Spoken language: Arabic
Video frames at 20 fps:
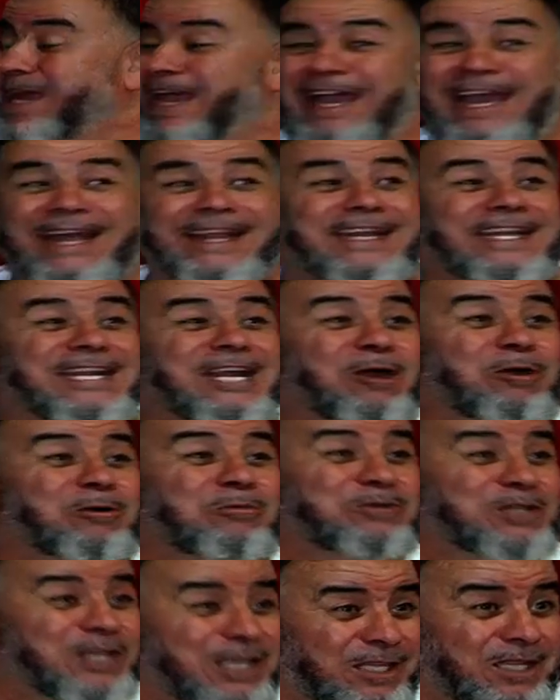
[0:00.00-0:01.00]

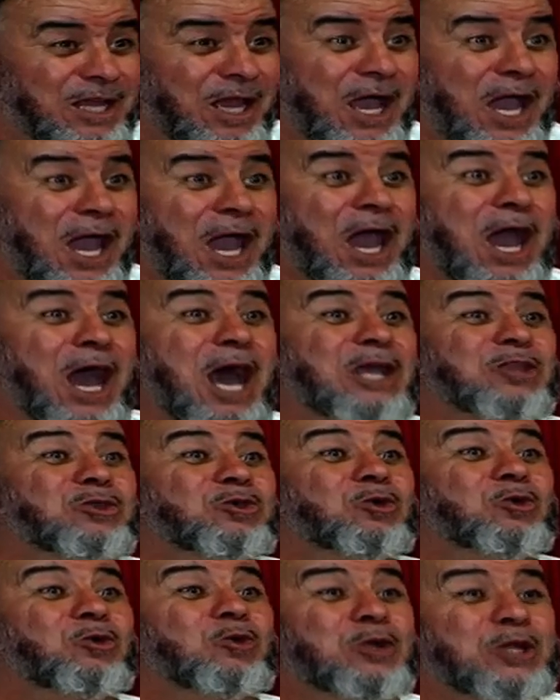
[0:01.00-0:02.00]
أنهم زيد قد
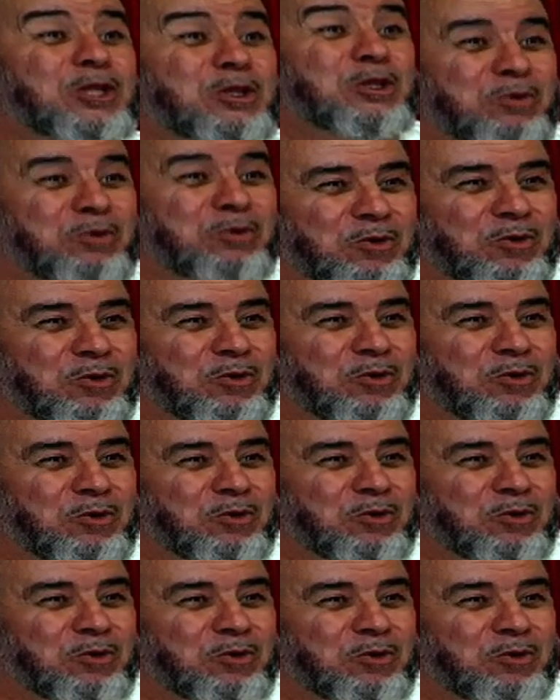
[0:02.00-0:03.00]
غلبوا
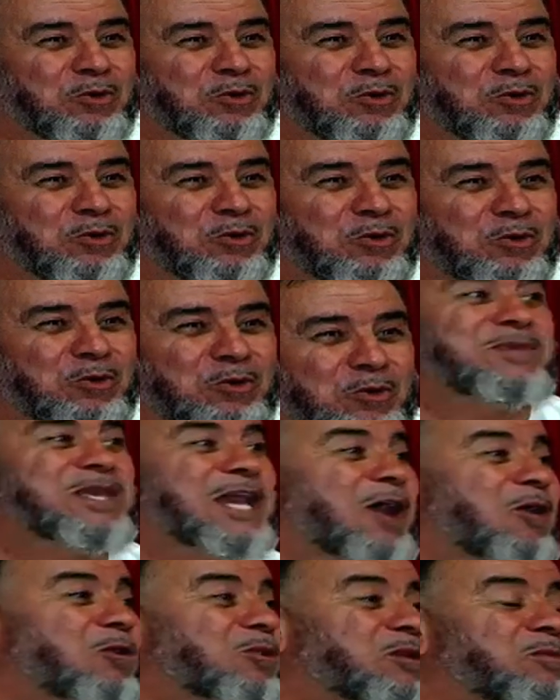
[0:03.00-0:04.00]
ولم
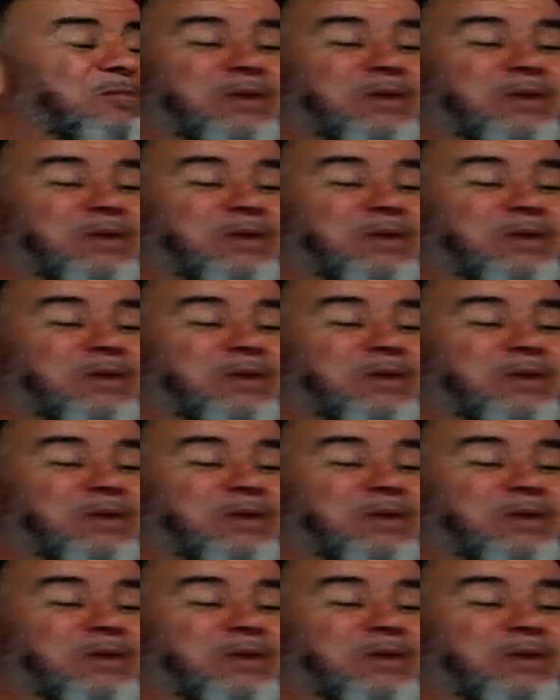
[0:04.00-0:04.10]
يعد